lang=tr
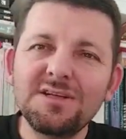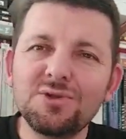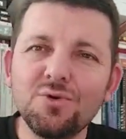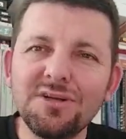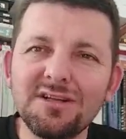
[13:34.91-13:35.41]

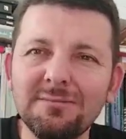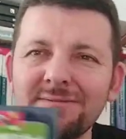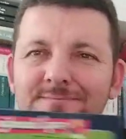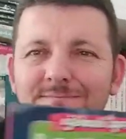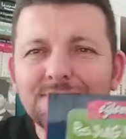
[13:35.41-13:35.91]
İşte o
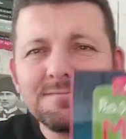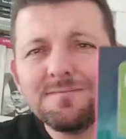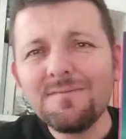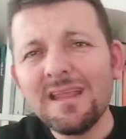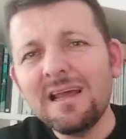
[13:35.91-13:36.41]
kitap
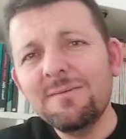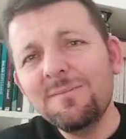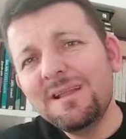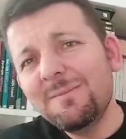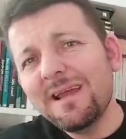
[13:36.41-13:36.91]

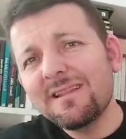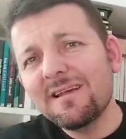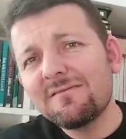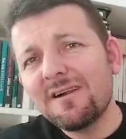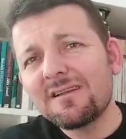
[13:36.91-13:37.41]
yani
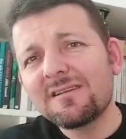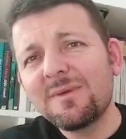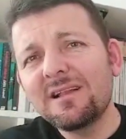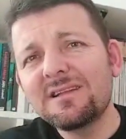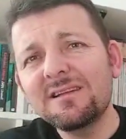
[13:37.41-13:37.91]
bilmeyenler vardır
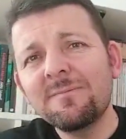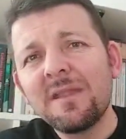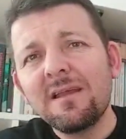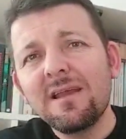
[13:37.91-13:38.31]
belki.